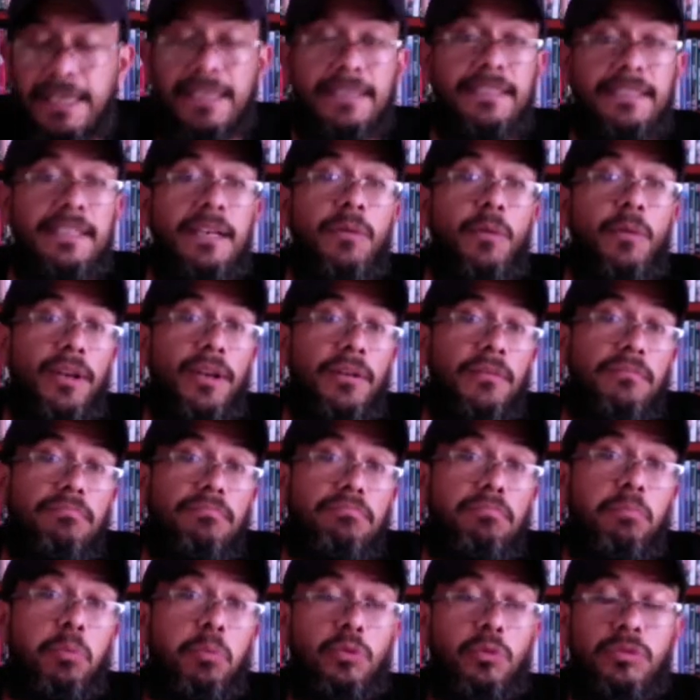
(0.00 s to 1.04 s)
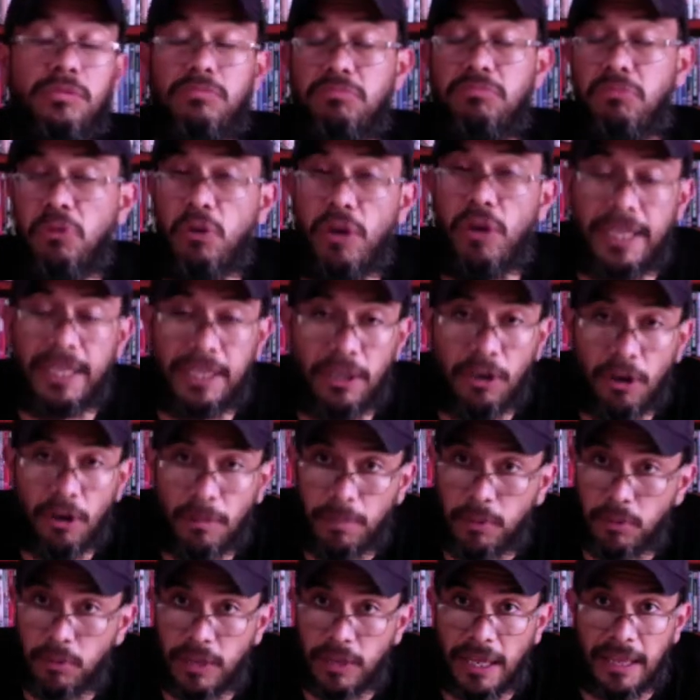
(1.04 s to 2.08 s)
Así que bueno, pues yo he tenido la
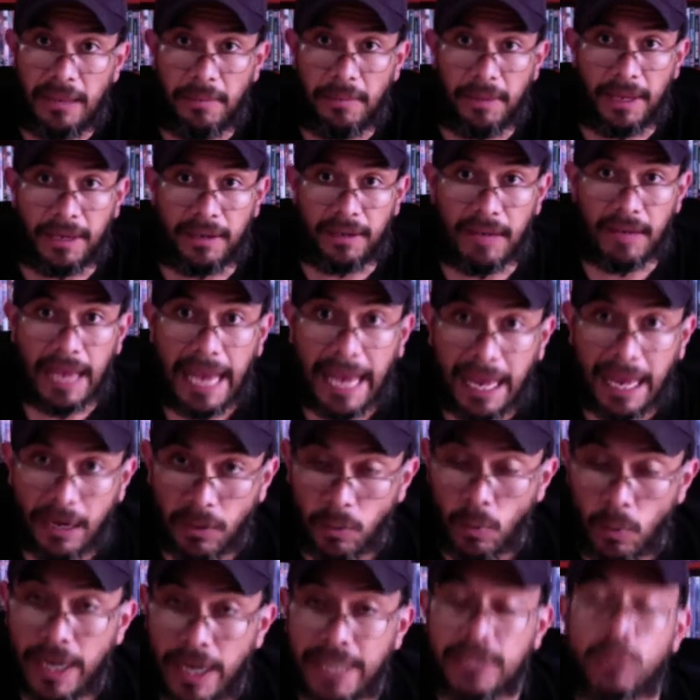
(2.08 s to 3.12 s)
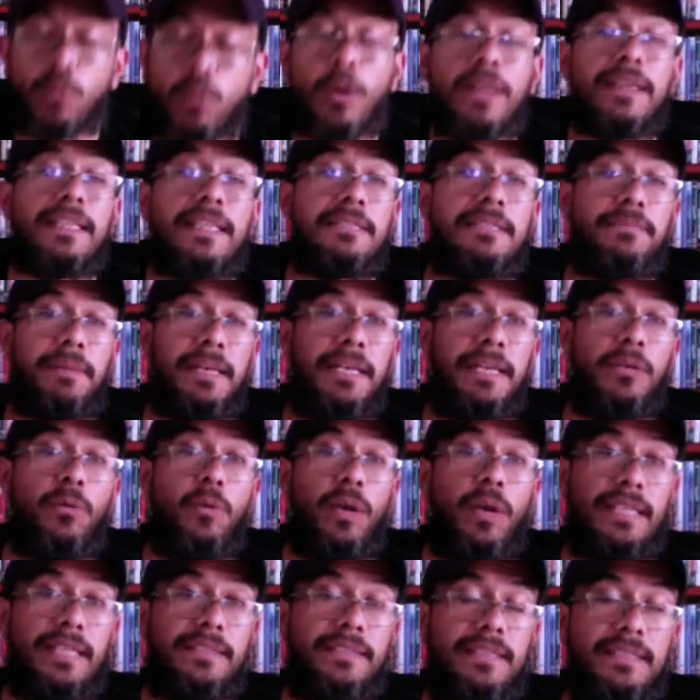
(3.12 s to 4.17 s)
oportunidad de ver algunas cuantas
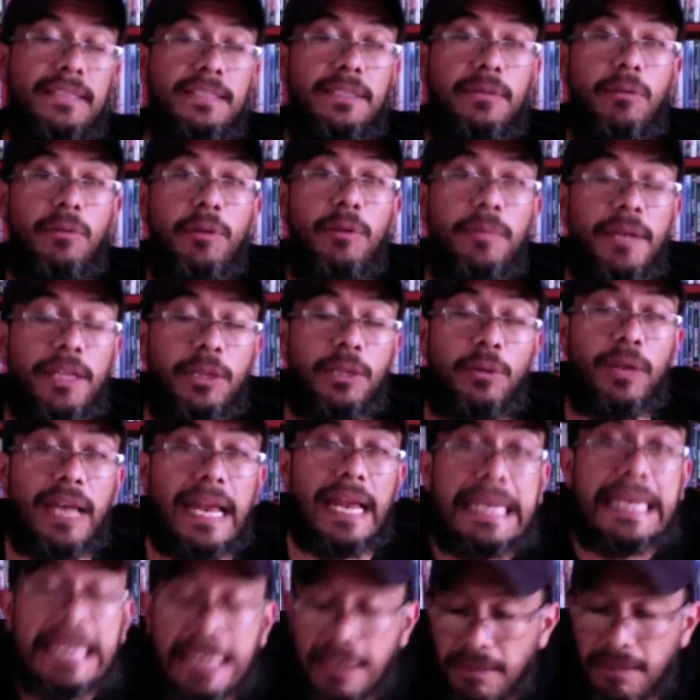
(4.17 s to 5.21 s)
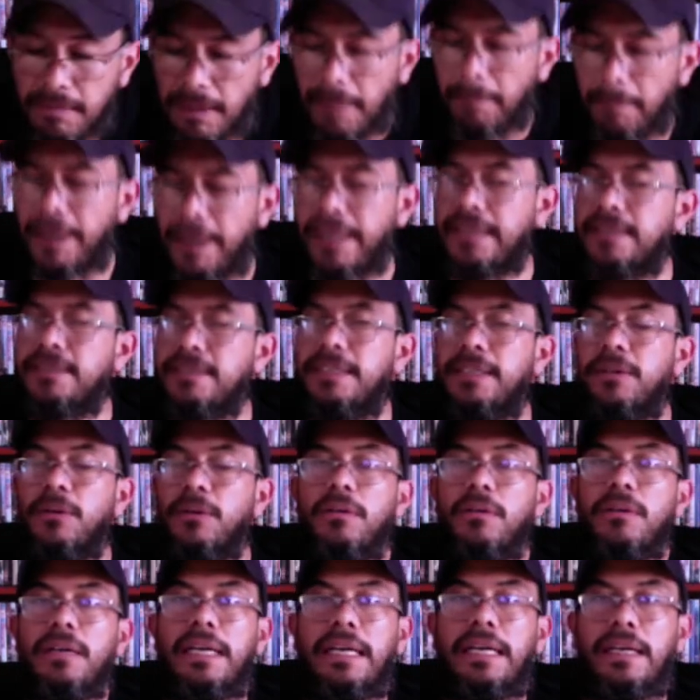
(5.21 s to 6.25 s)
películas de este movimiento iraní, me han
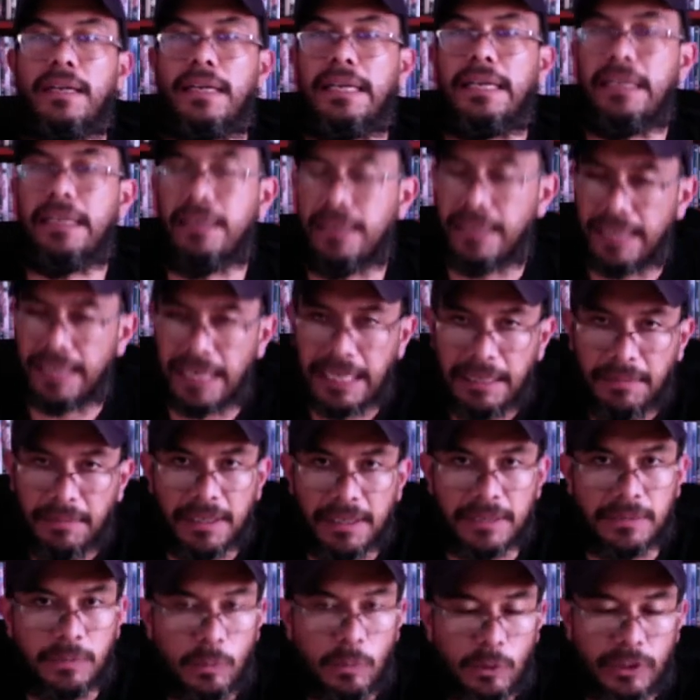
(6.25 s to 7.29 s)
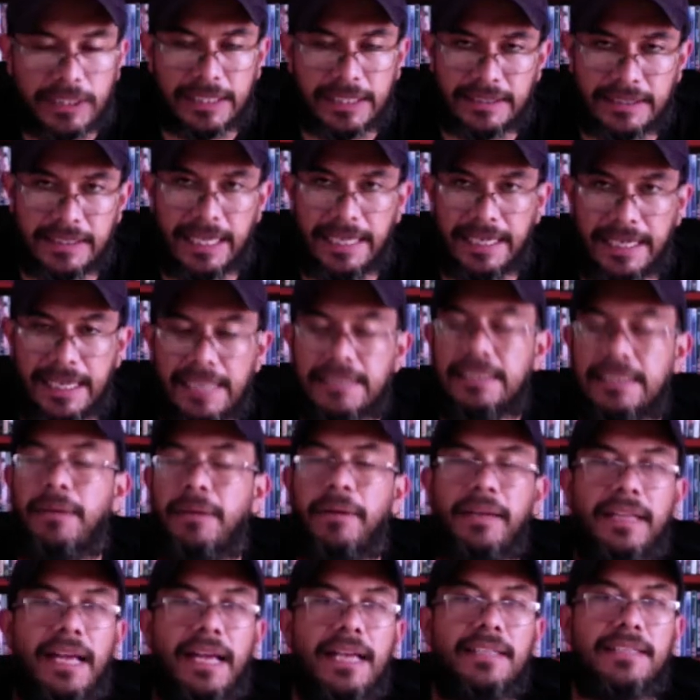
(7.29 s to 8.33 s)
parecido increíbles muchas de ellas. La
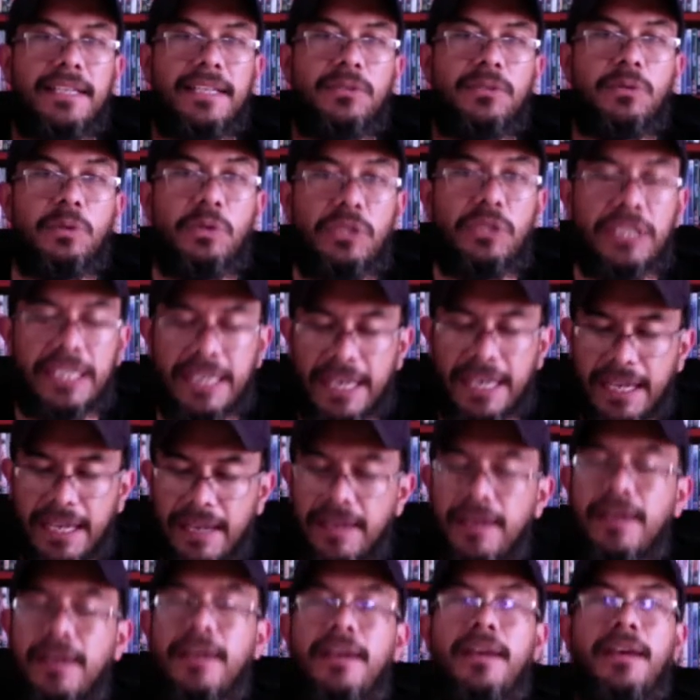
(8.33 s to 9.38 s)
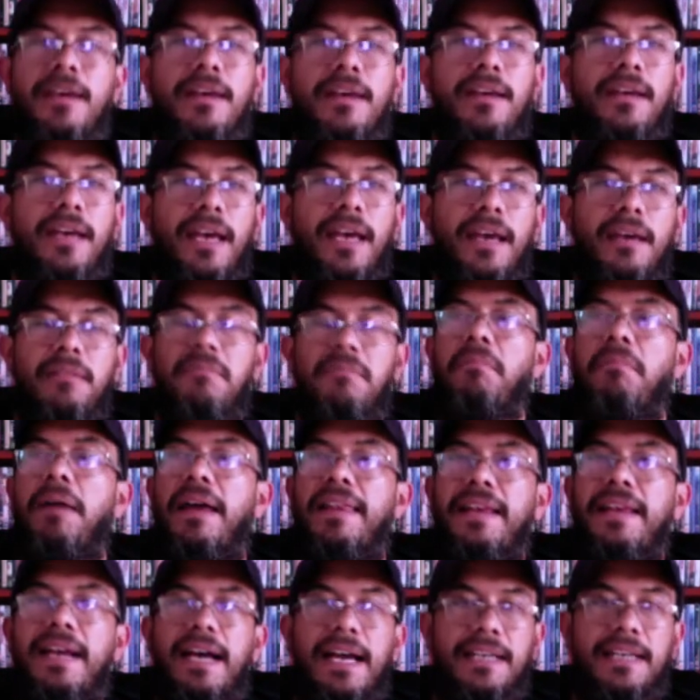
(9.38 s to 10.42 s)
verdad es que es un cine que va a
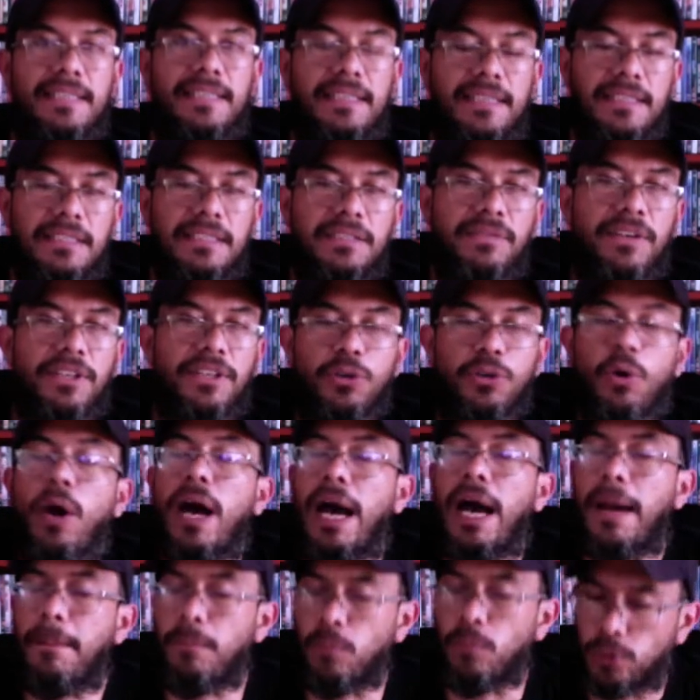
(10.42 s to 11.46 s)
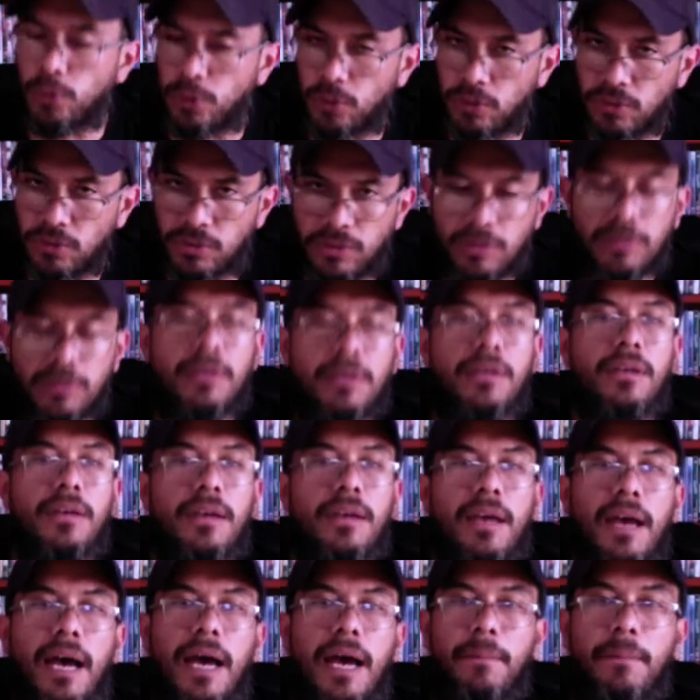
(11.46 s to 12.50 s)
dejar satisfecho a muchos,
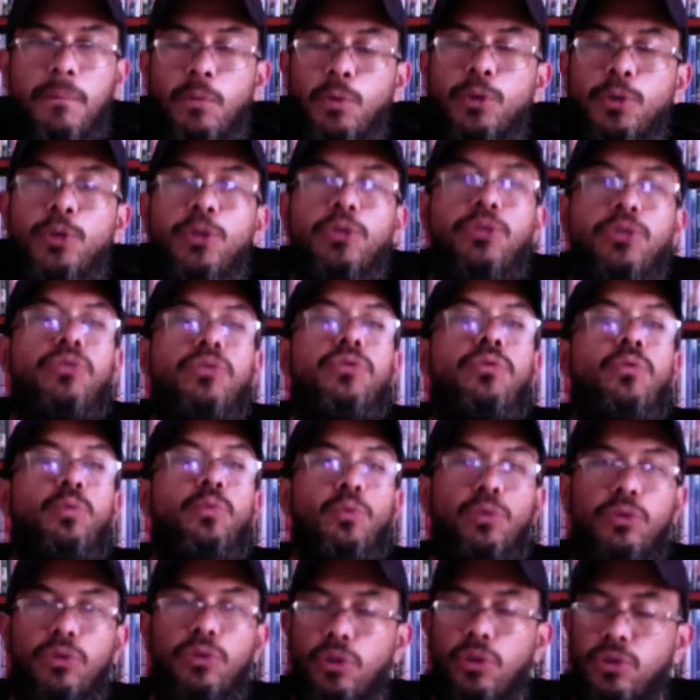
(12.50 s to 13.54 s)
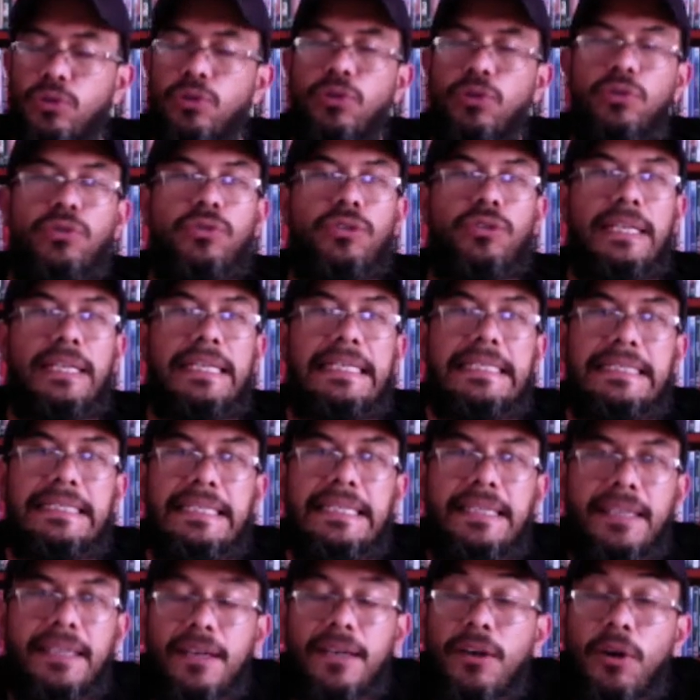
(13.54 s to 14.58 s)
a muchos gustosos del cine.